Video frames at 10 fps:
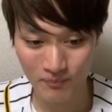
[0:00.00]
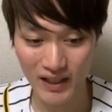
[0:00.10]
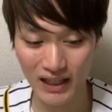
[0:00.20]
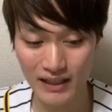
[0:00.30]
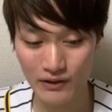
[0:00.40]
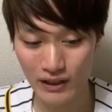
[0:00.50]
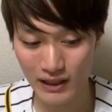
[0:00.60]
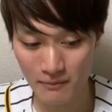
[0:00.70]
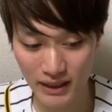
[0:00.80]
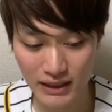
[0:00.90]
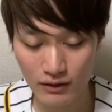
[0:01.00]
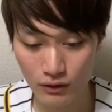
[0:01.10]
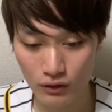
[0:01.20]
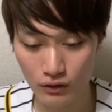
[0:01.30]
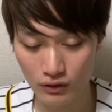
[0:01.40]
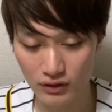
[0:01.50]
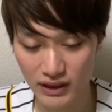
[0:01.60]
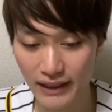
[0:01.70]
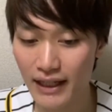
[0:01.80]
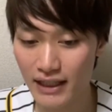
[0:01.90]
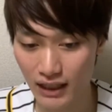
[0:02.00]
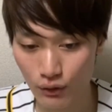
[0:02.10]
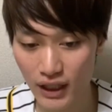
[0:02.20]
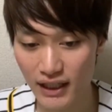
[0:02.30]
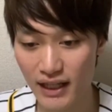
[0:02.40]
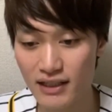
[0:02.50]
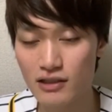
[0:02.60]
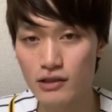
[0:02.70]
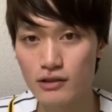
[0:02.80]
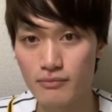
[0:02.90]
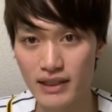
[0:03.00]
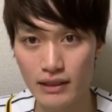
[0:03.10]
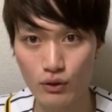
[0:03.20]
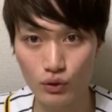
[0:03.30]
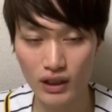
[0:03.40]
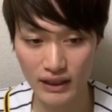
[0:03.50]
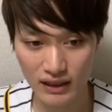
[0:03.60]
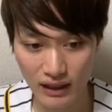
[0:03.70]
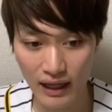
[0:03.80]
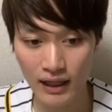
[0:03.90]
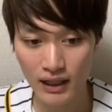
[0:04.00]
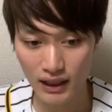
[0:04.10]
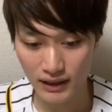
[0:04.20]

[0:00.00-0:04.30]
投げてくれて、まあ、昨日じゃないや、この間休ませることができて、